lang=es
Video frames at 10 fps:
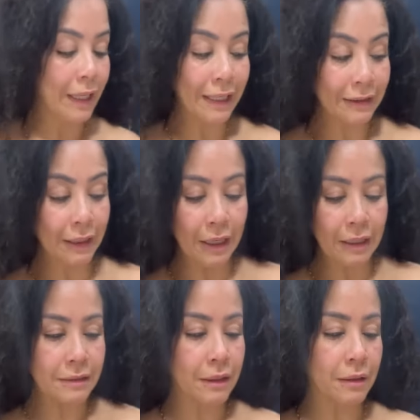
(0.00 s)
En esta
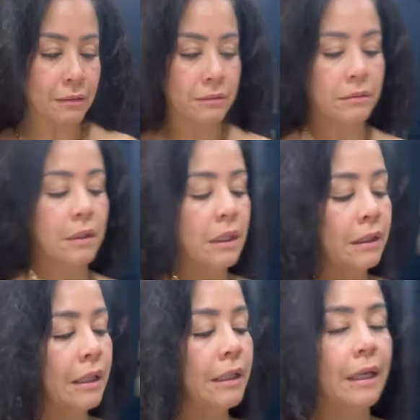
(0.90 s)
casa,
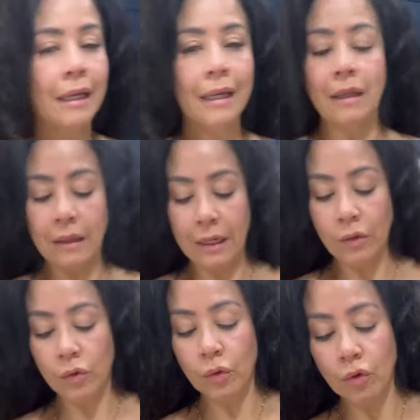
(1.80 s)
te diré que desde que
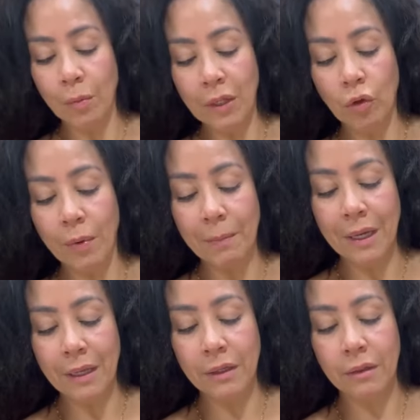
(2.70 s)
yo estoy tomando
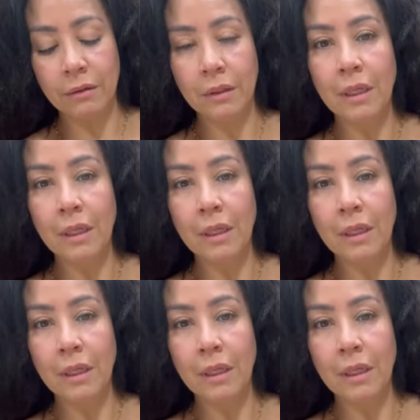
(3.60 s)
papaya,